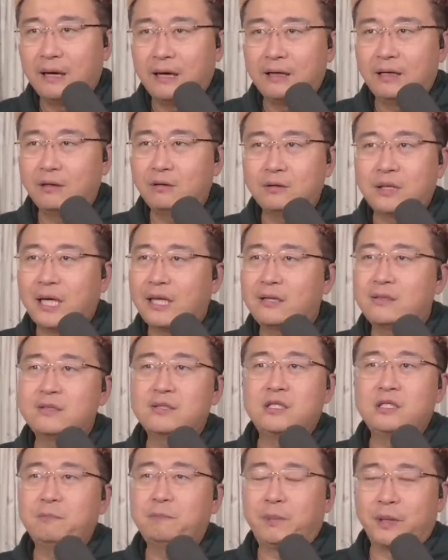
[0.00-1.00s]
然后他自
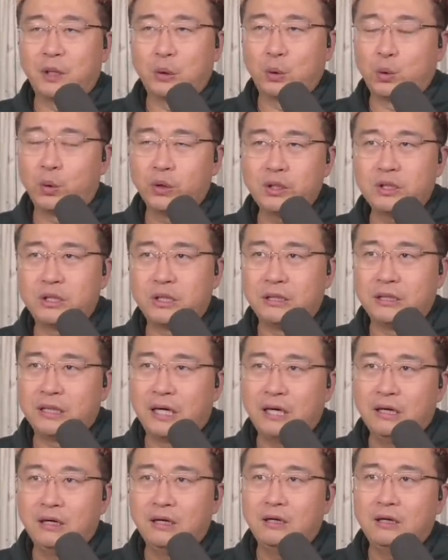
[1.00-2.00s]
己本国的人
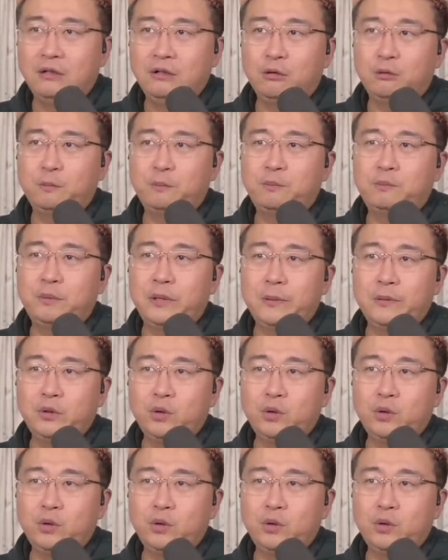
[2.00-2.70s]
呢，又偏